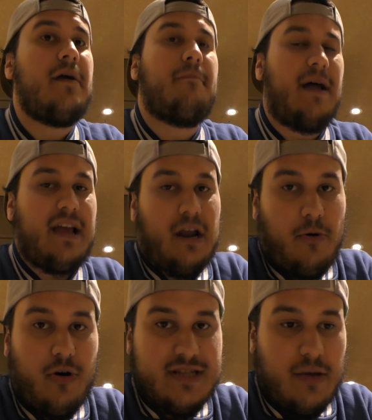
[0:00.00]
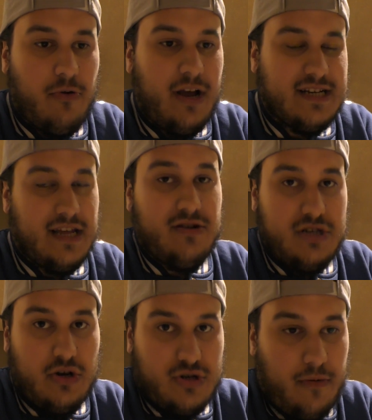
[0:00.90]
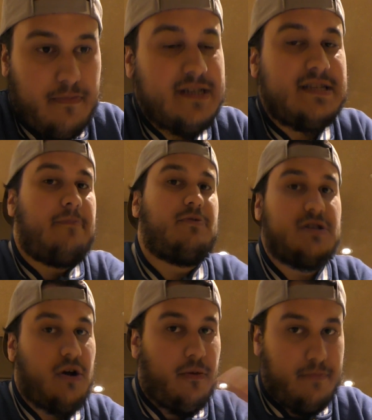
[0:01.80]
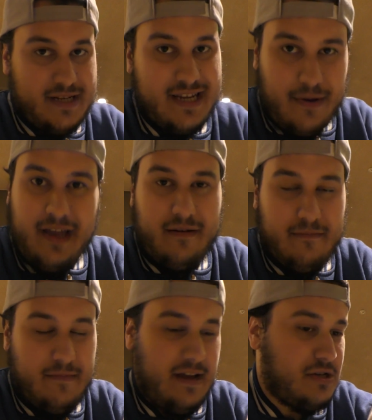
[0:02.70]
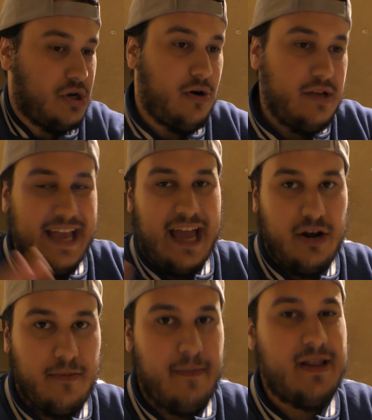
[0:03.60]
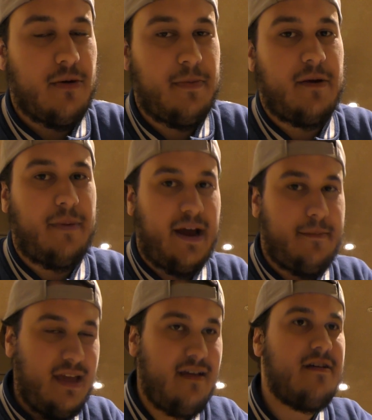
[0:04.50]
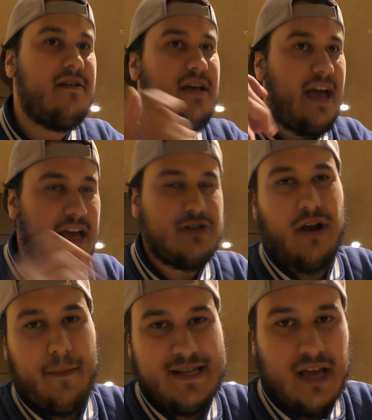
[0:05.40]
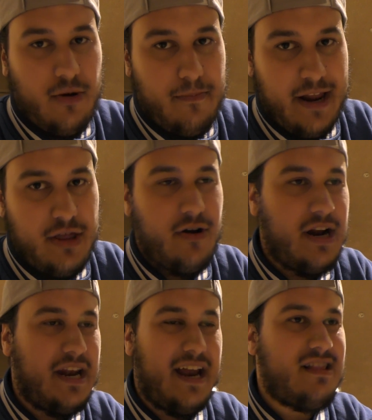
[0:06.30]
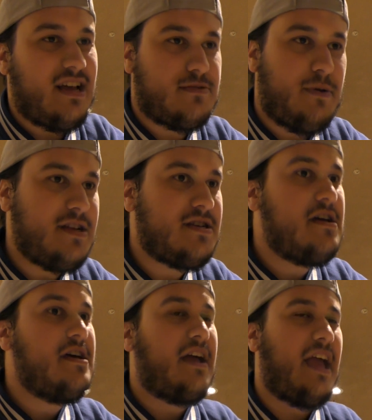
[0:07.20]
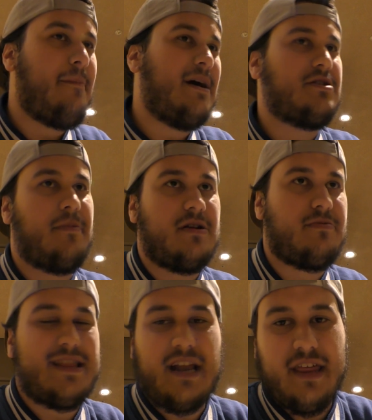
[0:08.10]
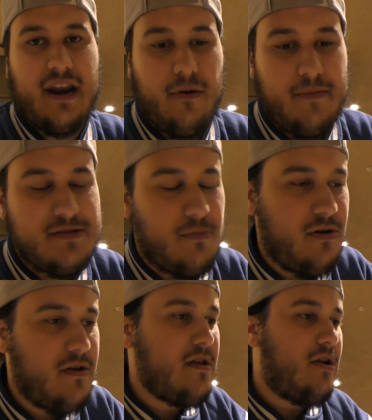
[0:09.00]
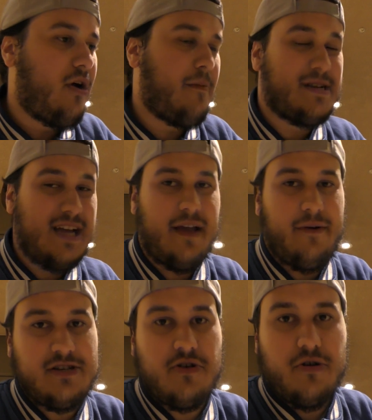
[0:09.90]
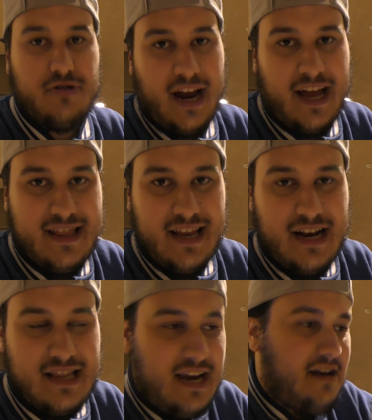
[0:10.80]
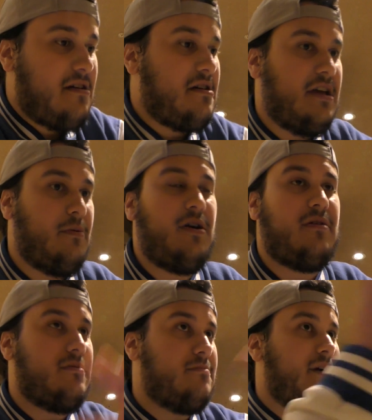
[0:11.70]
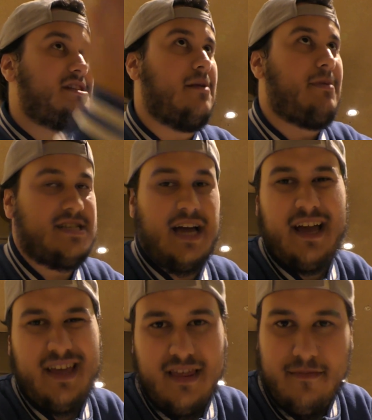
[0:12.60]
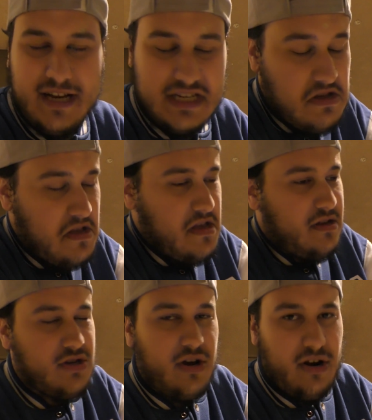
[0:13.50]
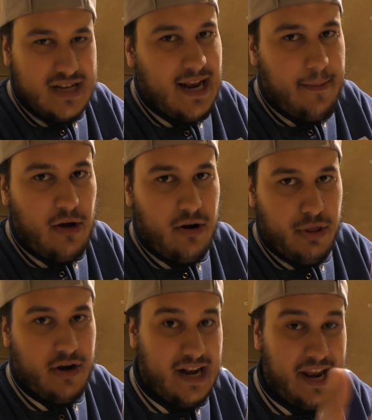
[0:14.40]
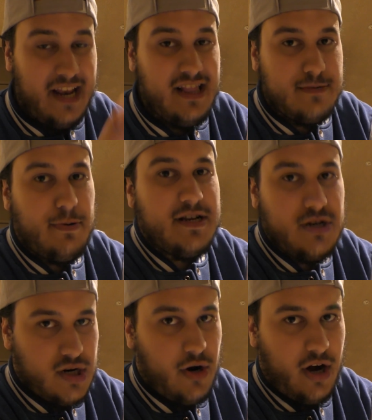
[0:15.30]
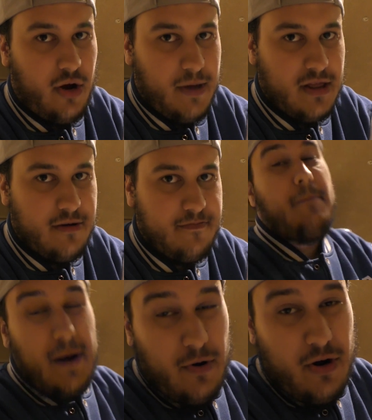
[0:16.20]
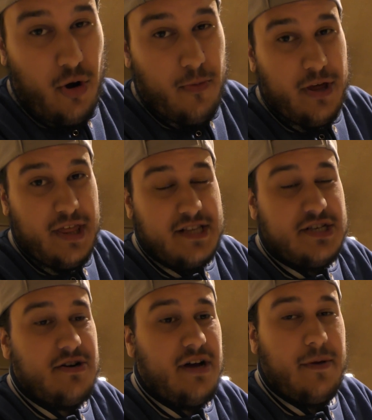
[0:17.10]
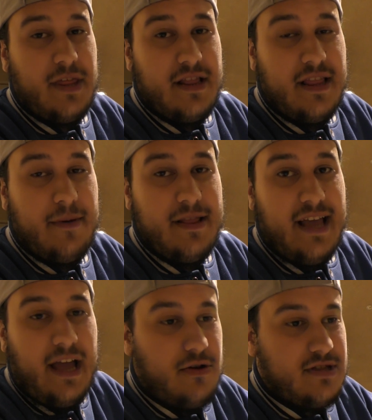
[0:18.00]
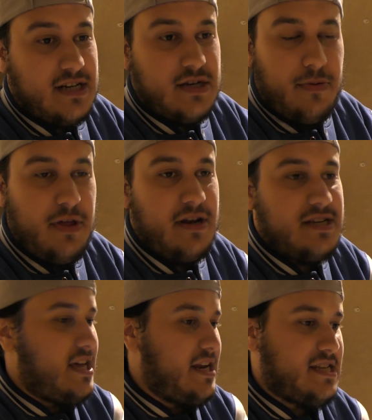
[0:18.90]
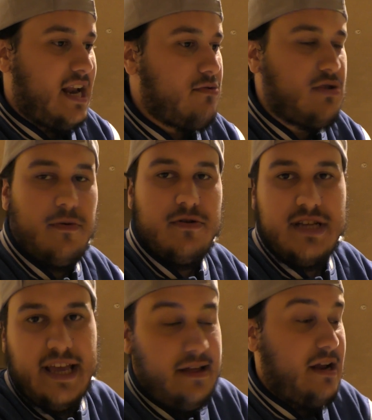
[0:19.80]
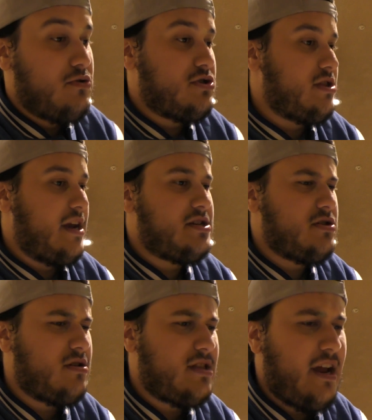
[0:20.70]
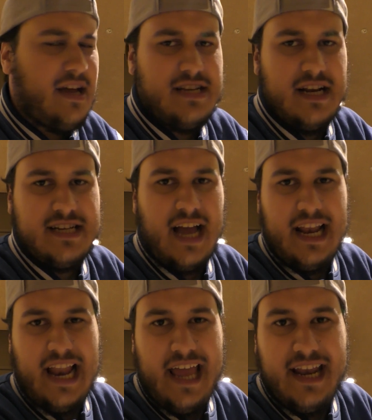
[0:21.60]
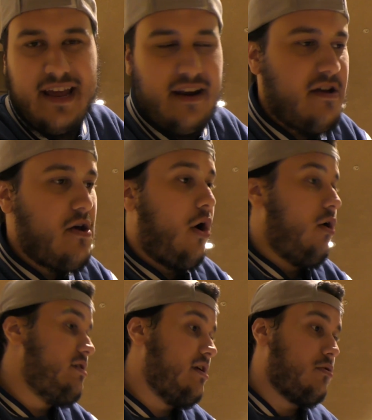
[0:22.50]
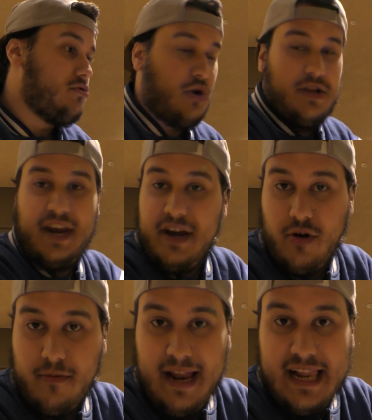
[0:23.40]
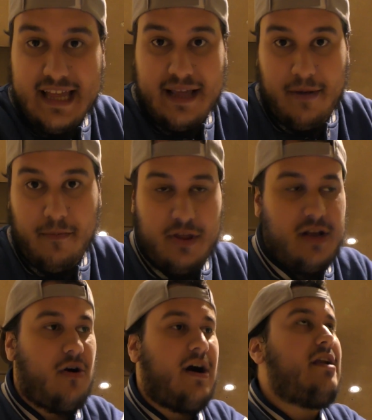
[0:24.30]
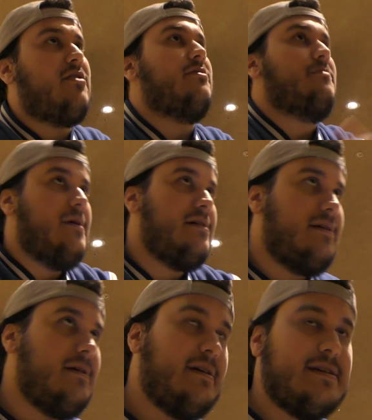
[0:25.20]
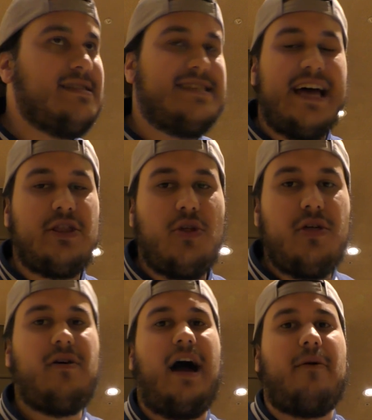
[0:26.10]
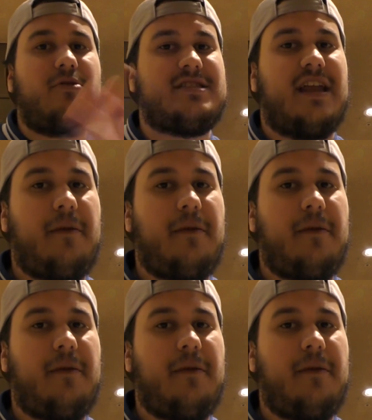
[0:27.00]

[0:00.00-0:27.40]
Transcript: Vale, que a lo mejor estáis muy cansados y os compensa. Pues si os compensa, bien. Eso ya ahí no me meto, pero para mí es una pasta en comparación con el Narita Express, que más o menos va a tardar lo mismo, lo que pasa que vais con otra gente en el tren. Y bueno, veis el paisaje y demás. Yo creo que es la mejor opción, el Narita Express os lo recomiendo. Pero bueno, como he dicho, evidentemente hay otras opciones. Tenéis el autobús e incluso tenéis otro tren que es el Skyliner. O incluso el tren normal, que también podéis cogerlo. Ya todo a vuestra